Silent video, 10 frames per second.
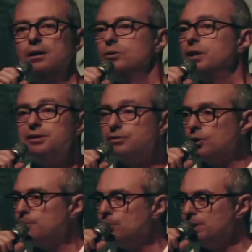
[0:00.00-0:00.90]
Non
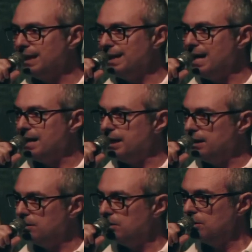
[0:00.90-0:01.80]
esistono più
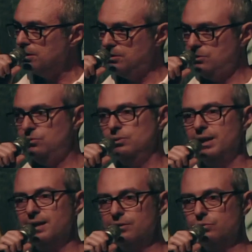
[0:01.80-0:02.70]
italiane,
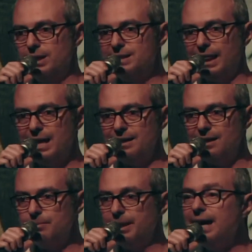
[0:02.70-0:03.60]
sulla, sulla,
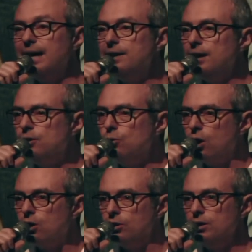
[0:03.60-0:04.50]
strada, perché è il
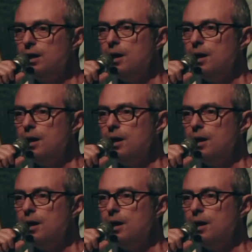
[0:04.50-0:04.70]
luogo